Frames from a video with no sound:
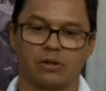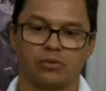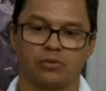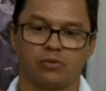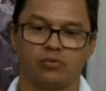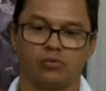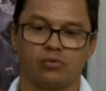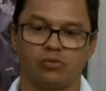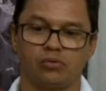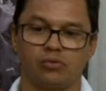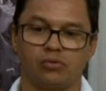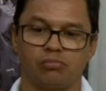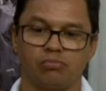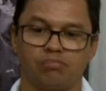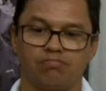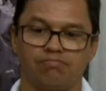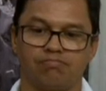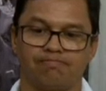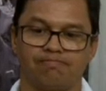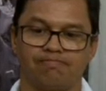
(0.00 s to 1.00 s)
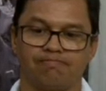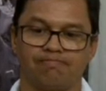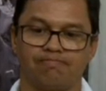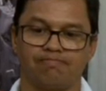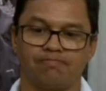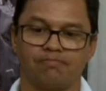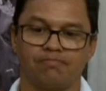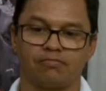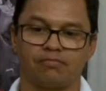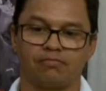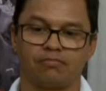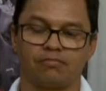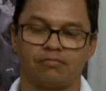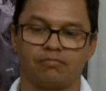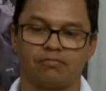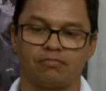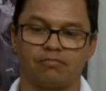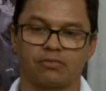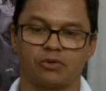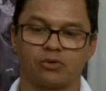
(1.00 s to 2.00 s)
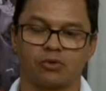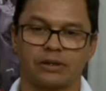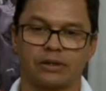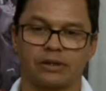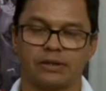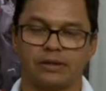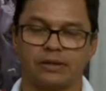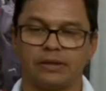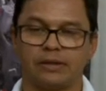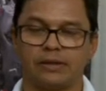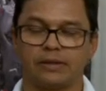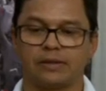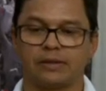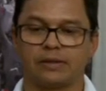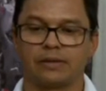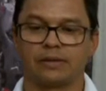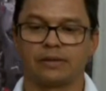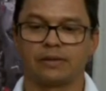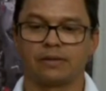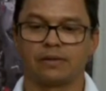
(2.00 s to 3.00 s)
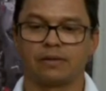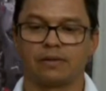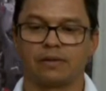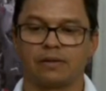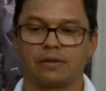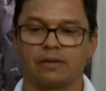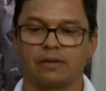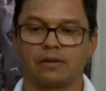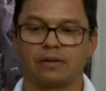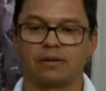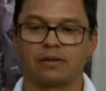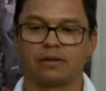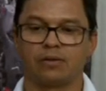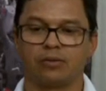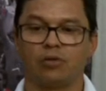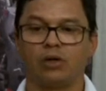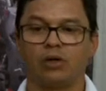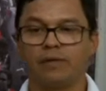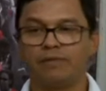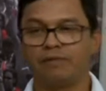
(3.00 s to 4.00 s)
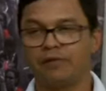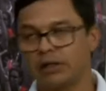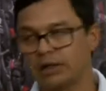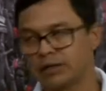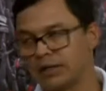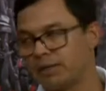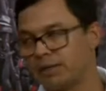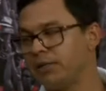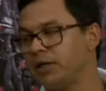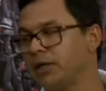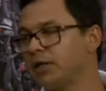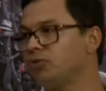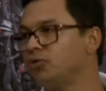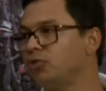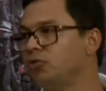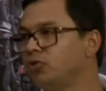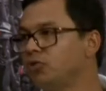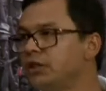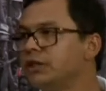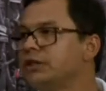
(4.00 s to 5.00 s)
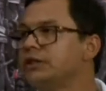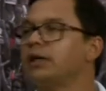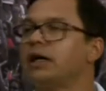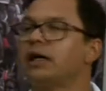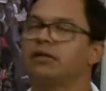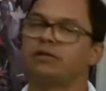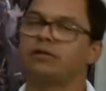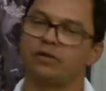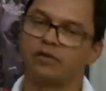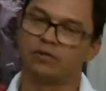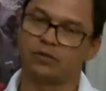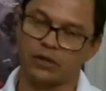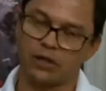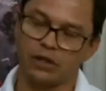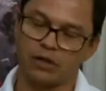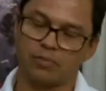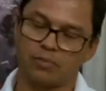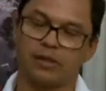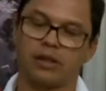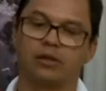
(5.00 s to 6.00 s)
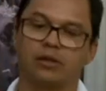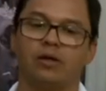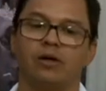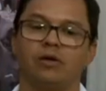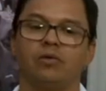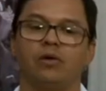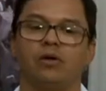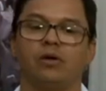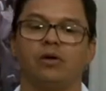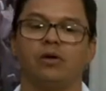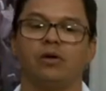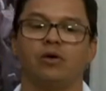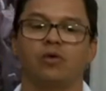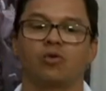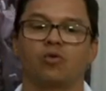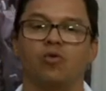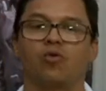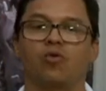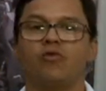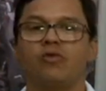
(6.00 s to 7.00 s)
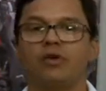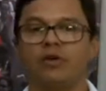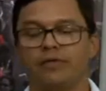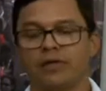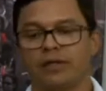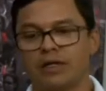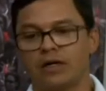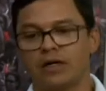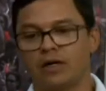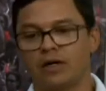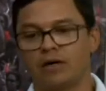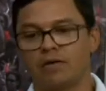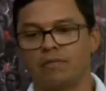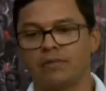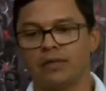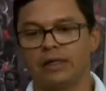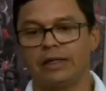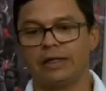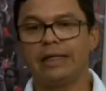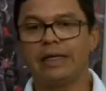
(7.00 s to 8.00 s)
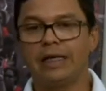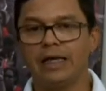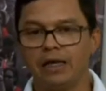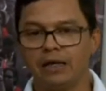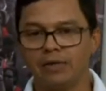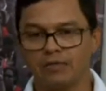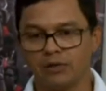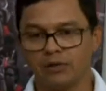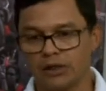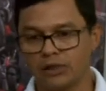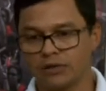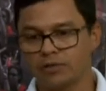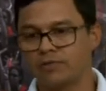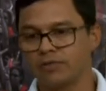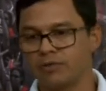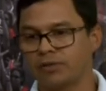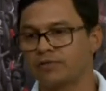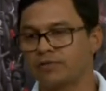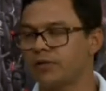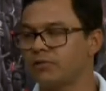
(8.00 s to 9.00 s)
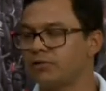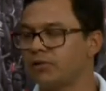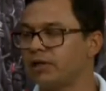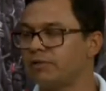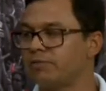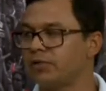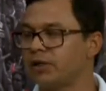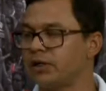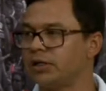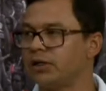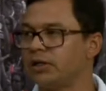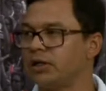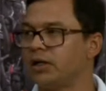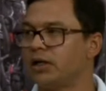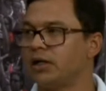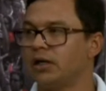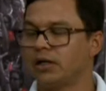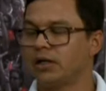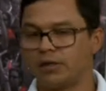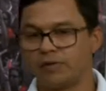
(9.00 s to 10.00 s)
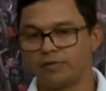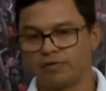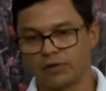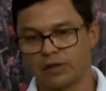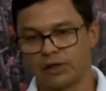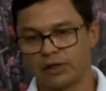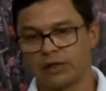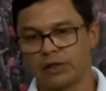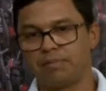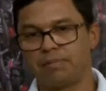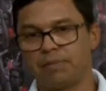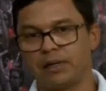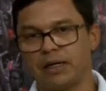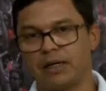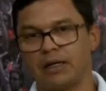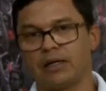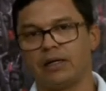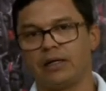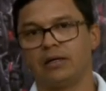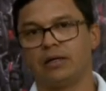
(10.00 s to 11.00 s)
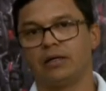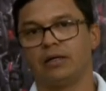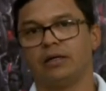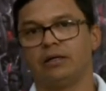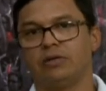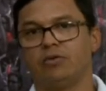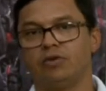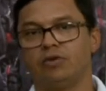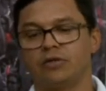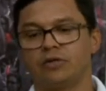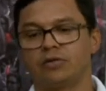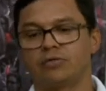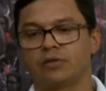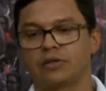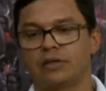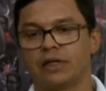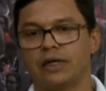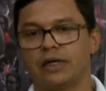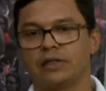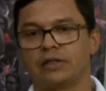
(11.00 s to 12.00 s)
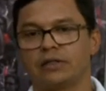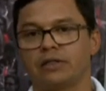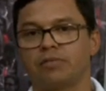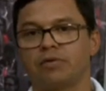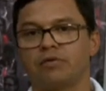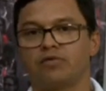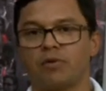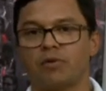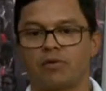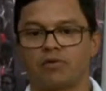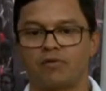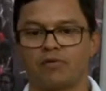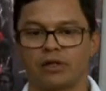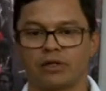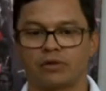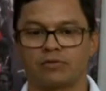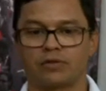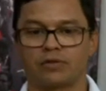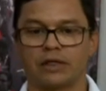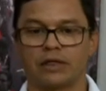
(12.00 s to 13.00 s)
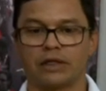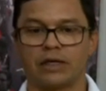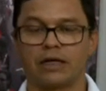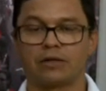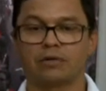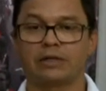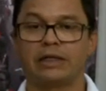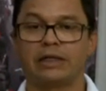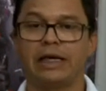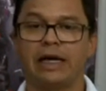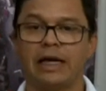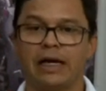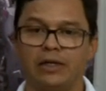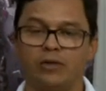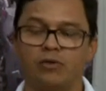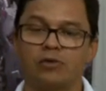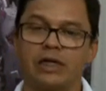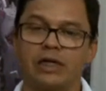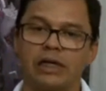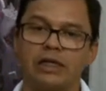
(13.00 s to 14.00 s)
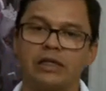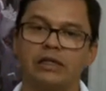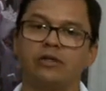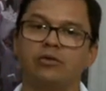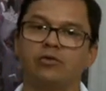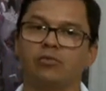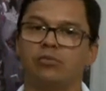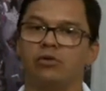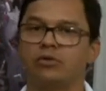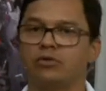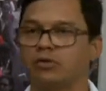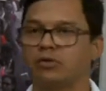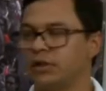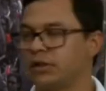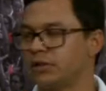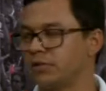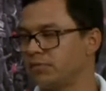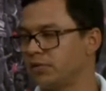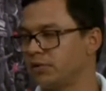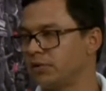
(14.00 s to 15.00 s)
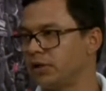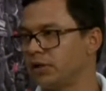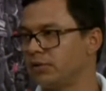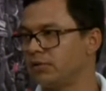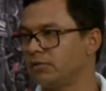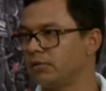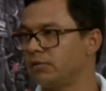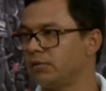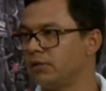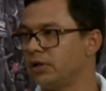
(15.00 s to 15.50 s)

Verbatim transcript: do como é se diz do refinanciamento dos estados do Distrito Federal, perdão, com o governo federal. E foi esse governo que fez o levante, que foi aquele PL 257, depois foi aprovado no Senado, que aí o que, que tinha no bojo desse projeto?